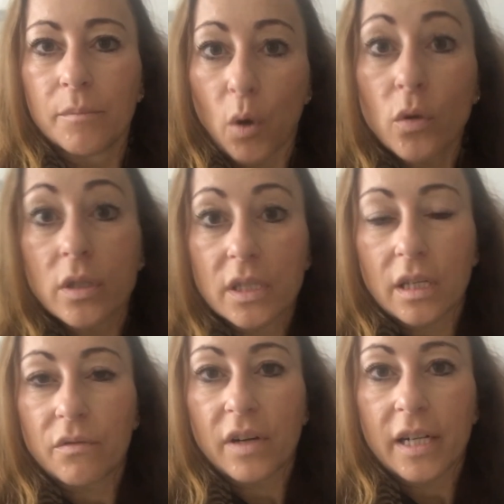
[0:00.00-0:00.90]
Bei uns
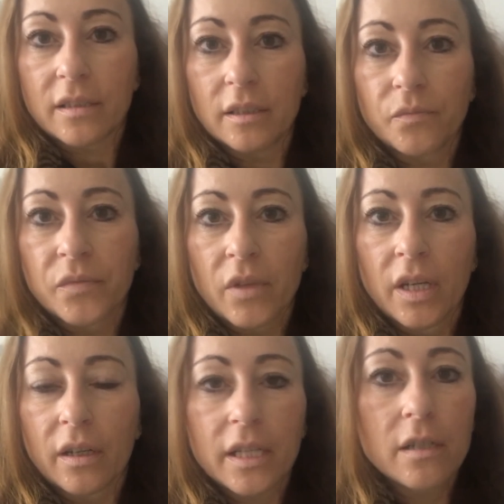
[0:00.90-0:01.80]
jedenfalls. Ne?
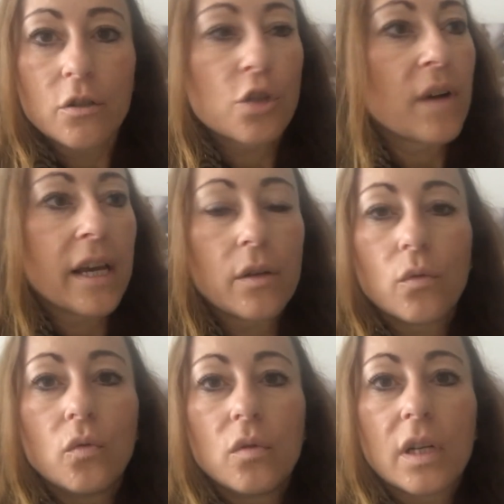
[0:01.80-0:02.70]
Rind, Schwein,
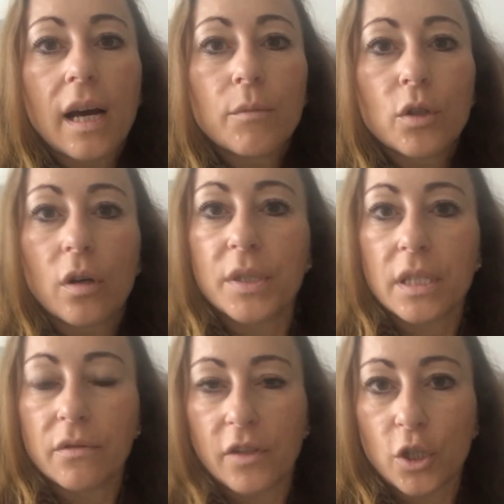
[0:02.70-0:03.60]
Huhn, Lamm und noch ein
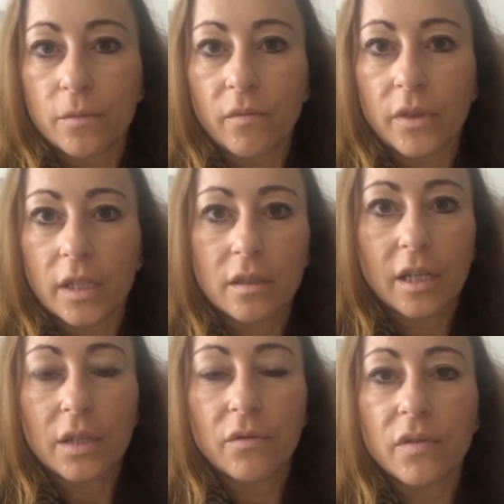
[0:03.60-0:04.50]
bisschen Fisch. Das sind
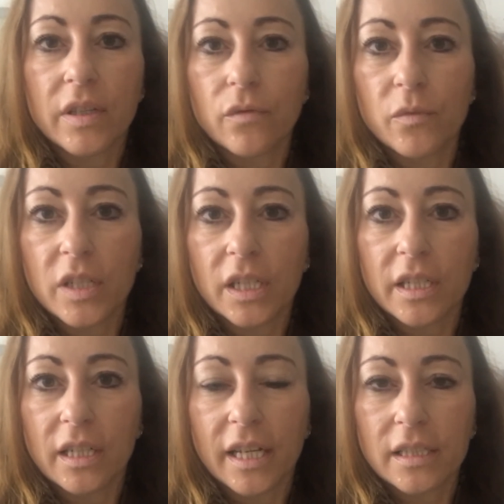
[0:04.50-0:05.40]
dann irgendwie vier, fünf Tiere,
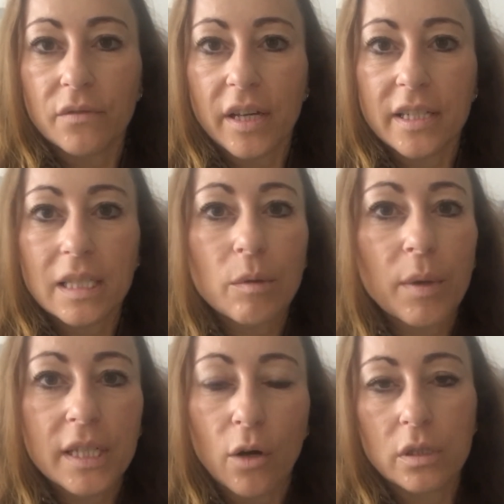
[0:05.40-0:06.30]
die gegessen werden. Es gibt
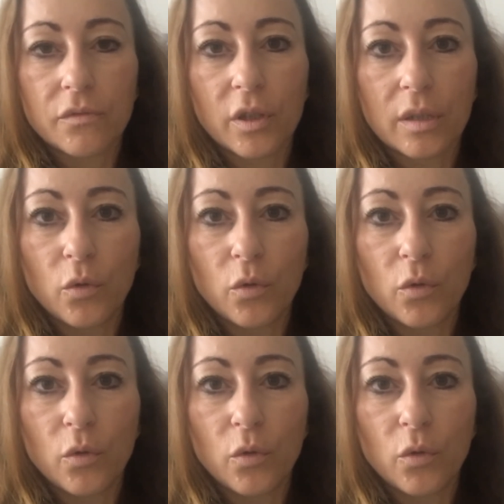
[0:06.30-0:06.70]
aber tausende von